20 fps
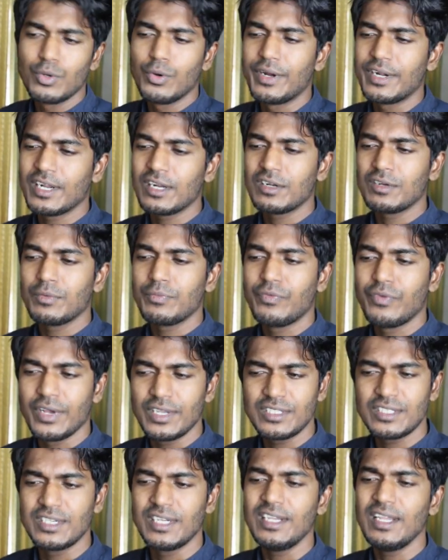তো এটা
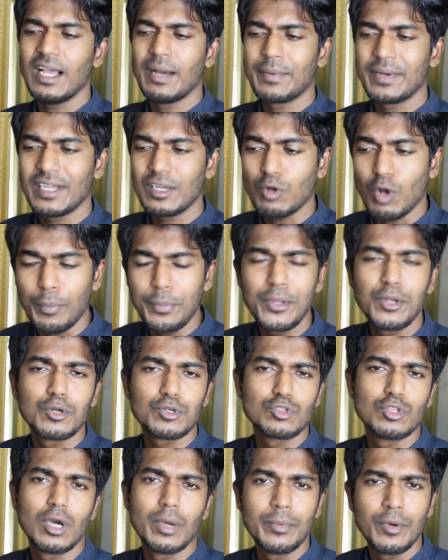ফার্স্টেই আমাকে কপি
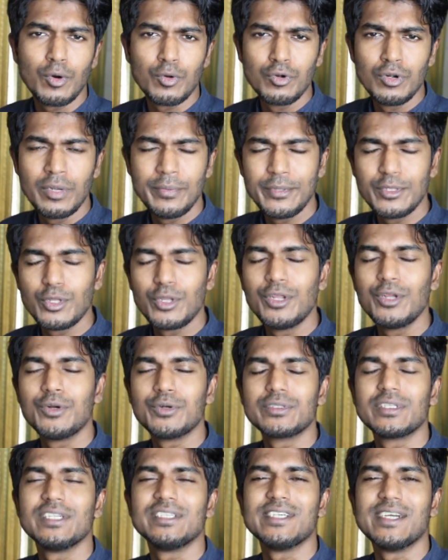করতে হবে অনুলিপি
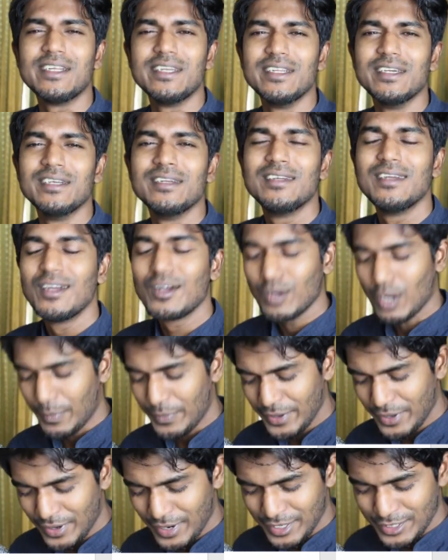তৈরি করতে চাইলে
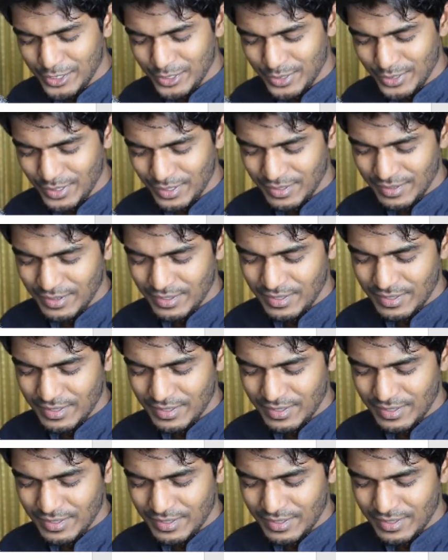কপি করার জন্য